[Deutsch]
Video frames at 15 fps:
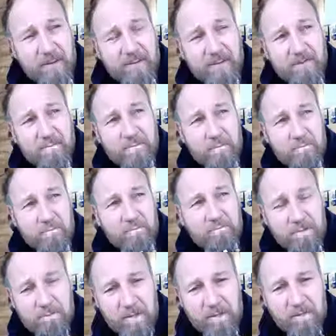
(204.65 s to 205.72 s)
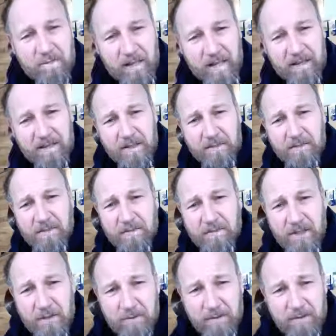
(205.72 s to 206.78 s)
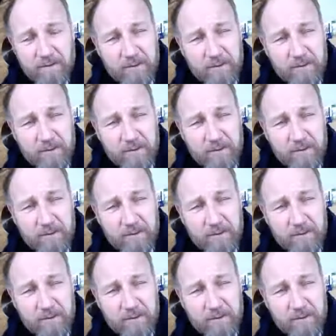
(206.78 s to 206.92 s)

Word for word: Das heißt, um mit mir Kontakt aufzunehmen,